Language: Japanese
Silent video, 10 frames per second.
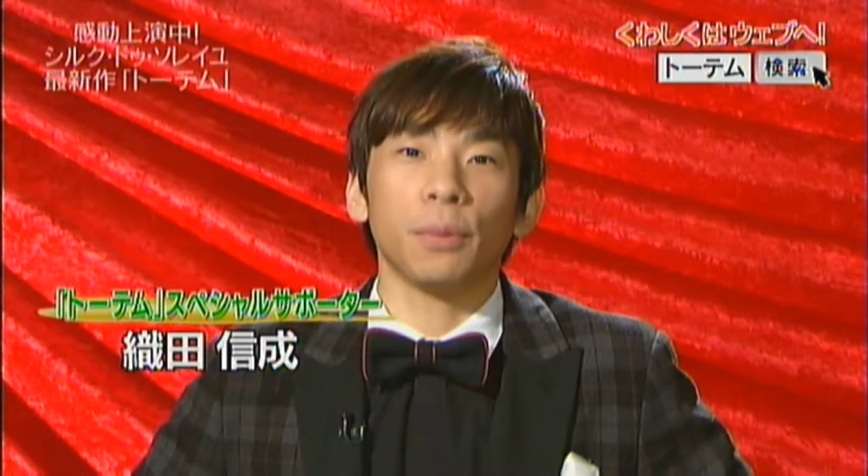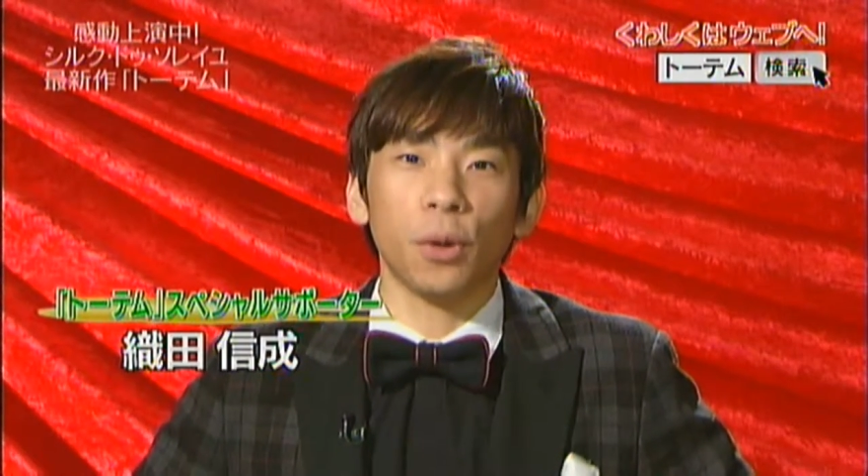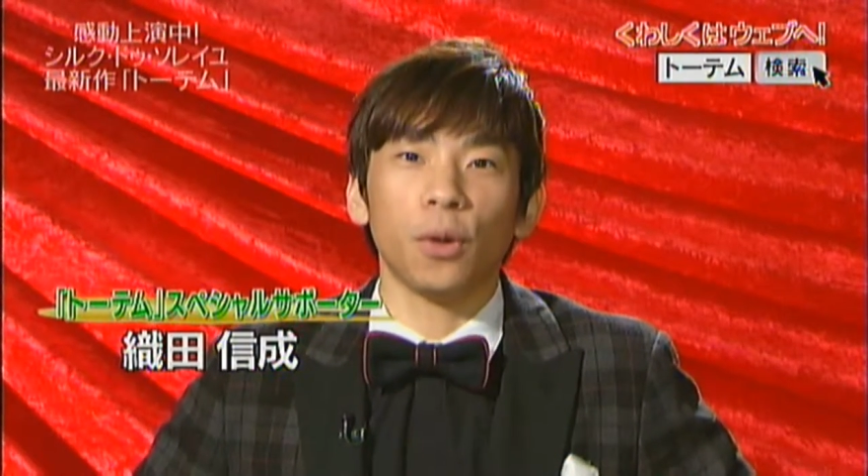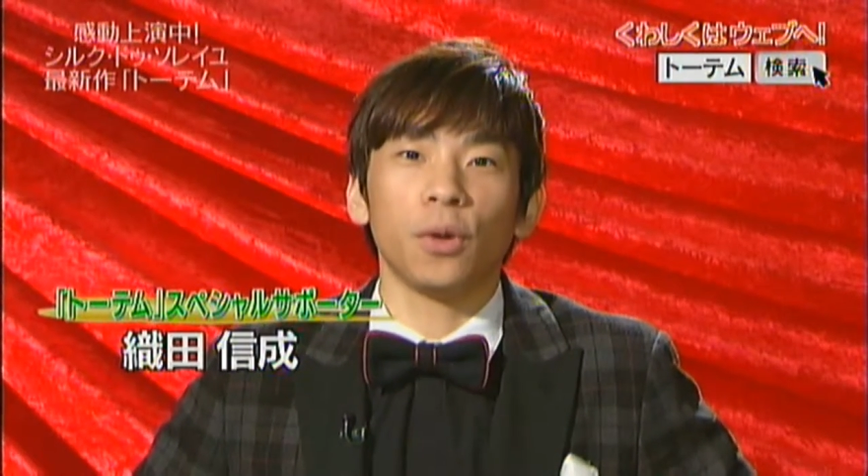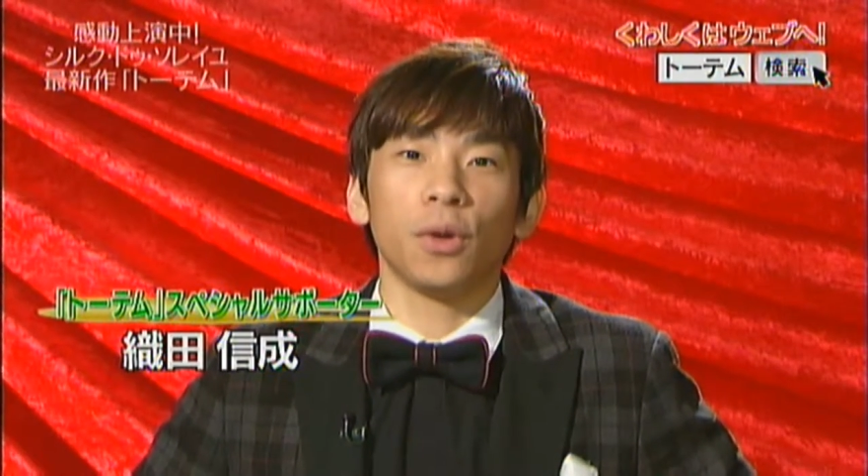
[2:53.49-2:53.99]
ど
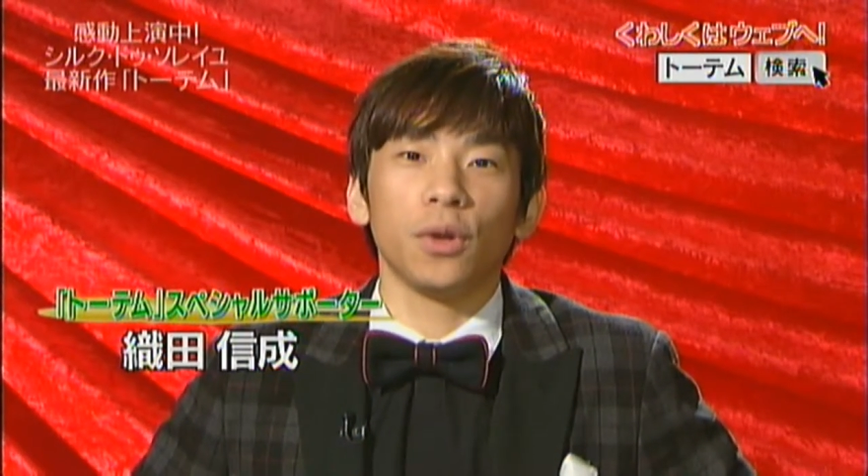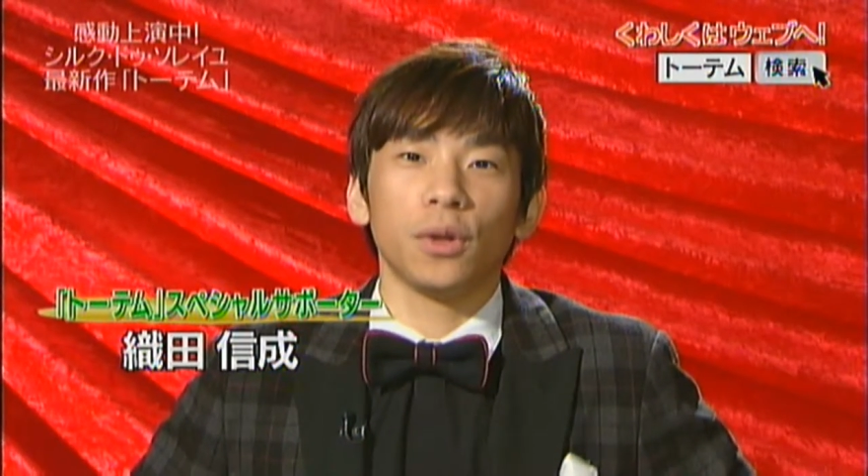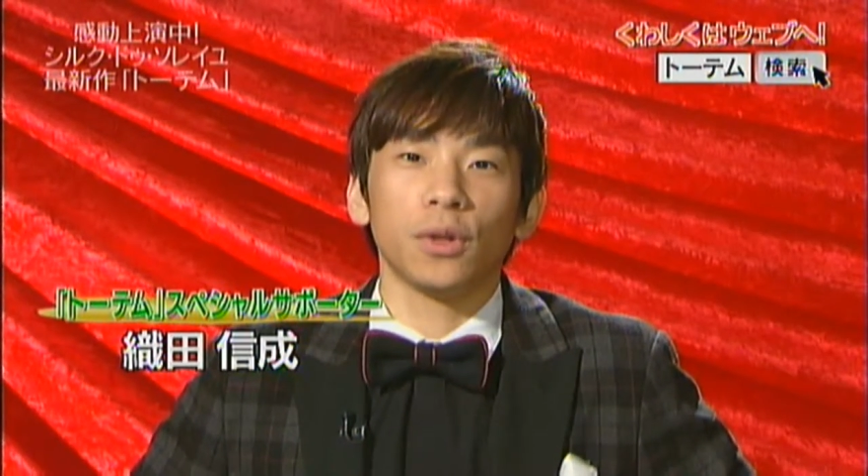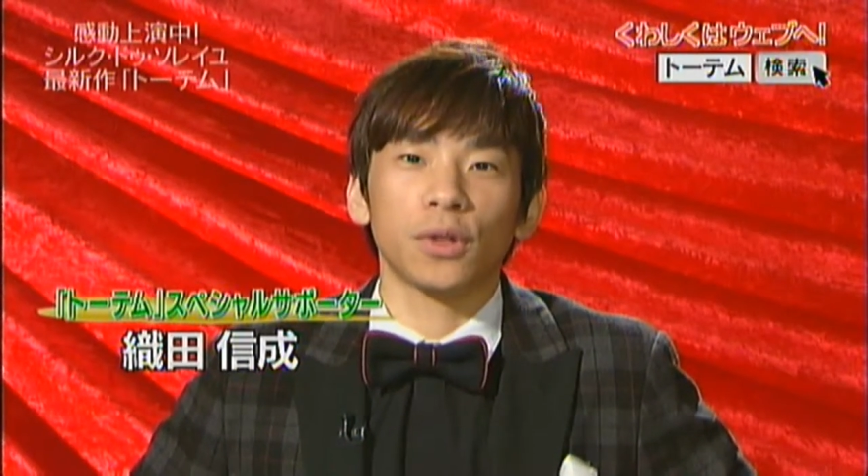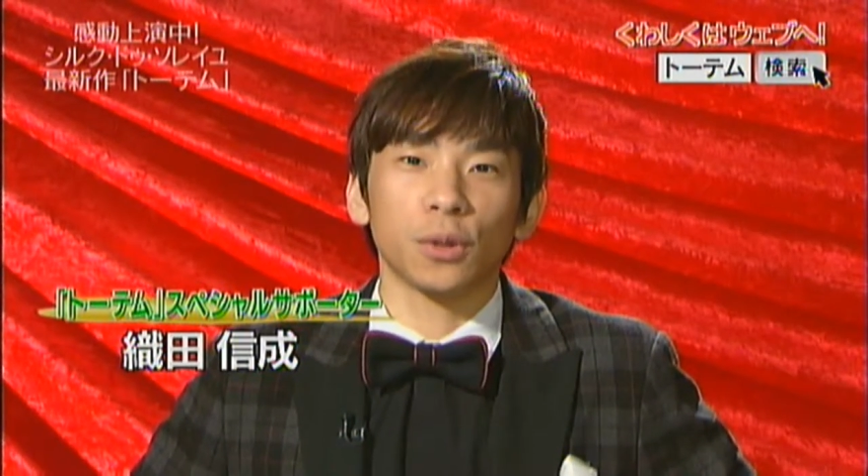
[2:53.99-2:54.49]
も
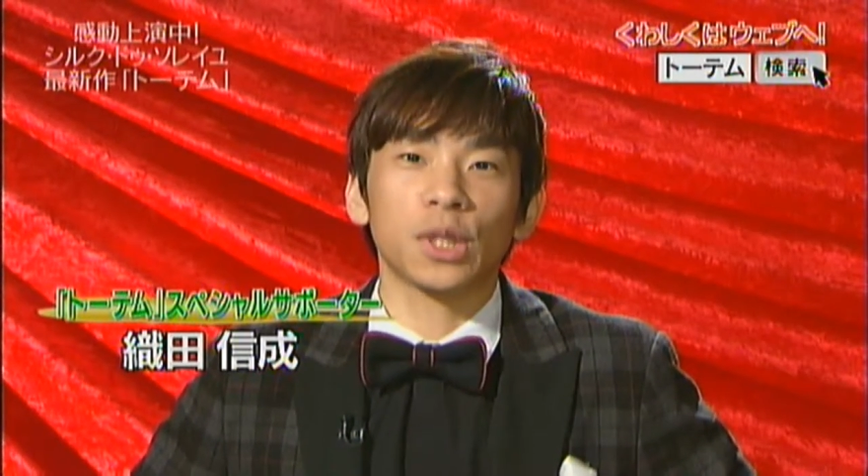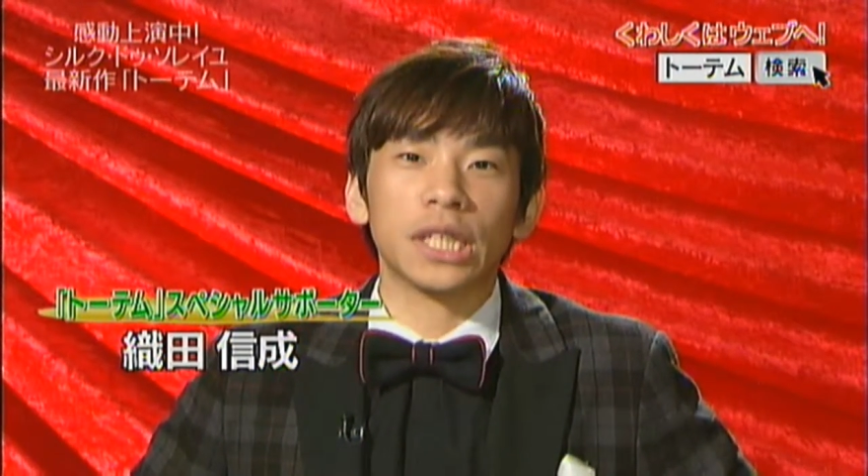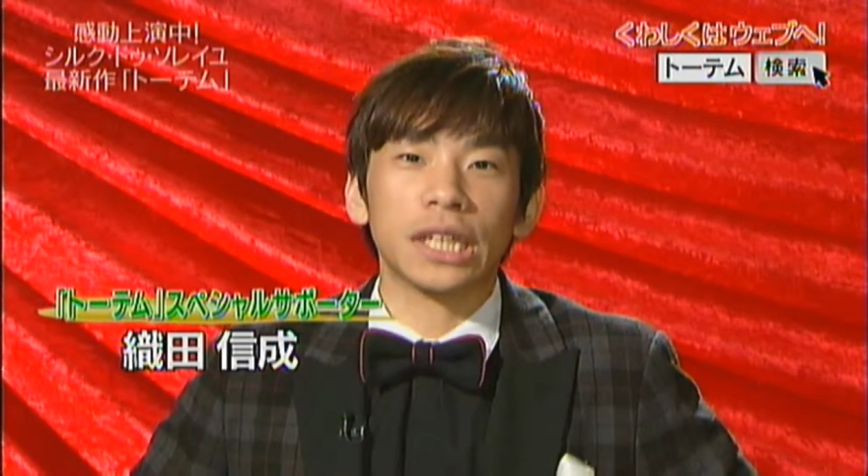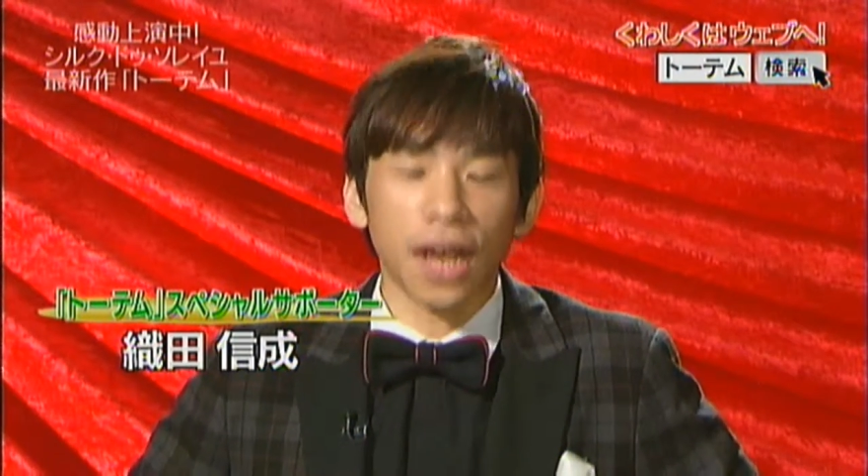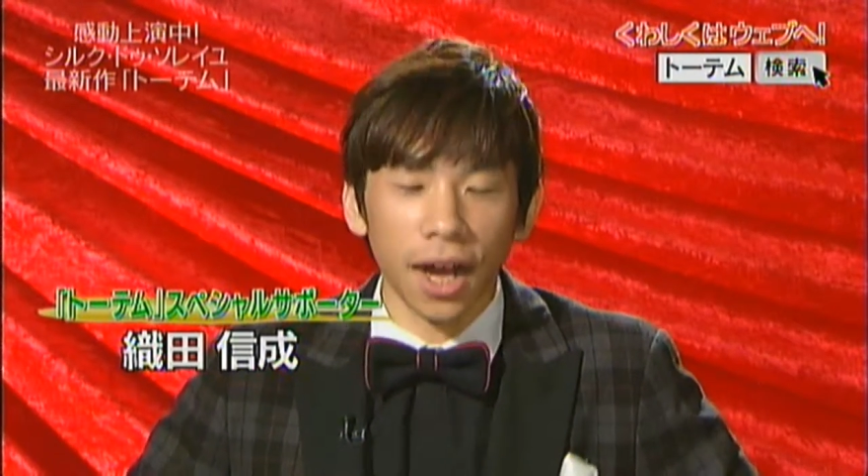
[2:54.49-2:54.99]
その
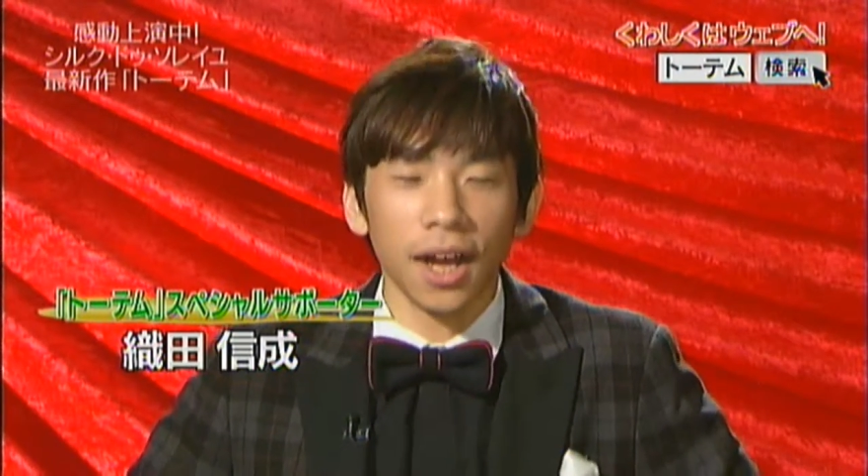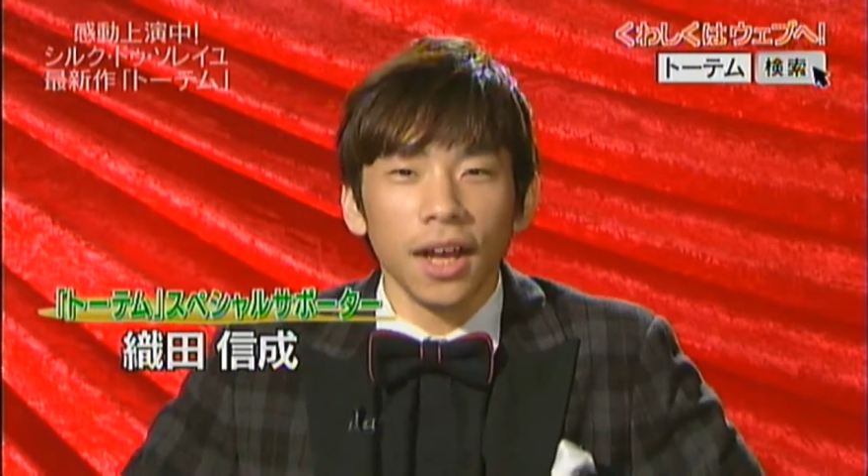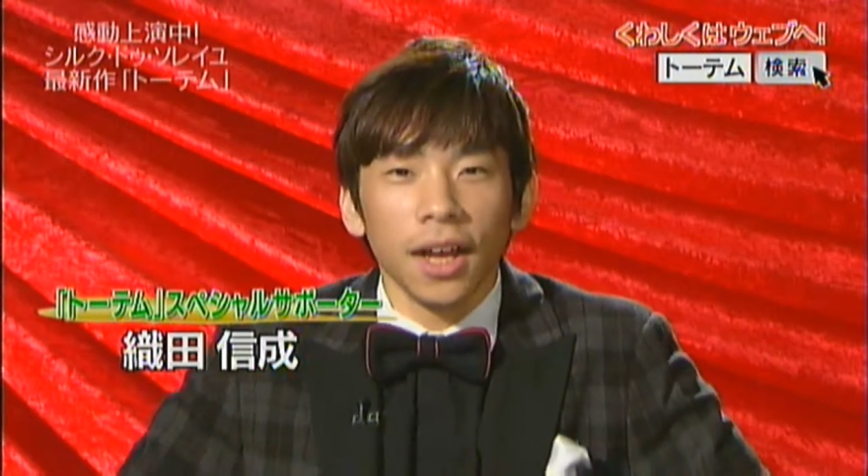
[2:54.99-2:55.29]
進化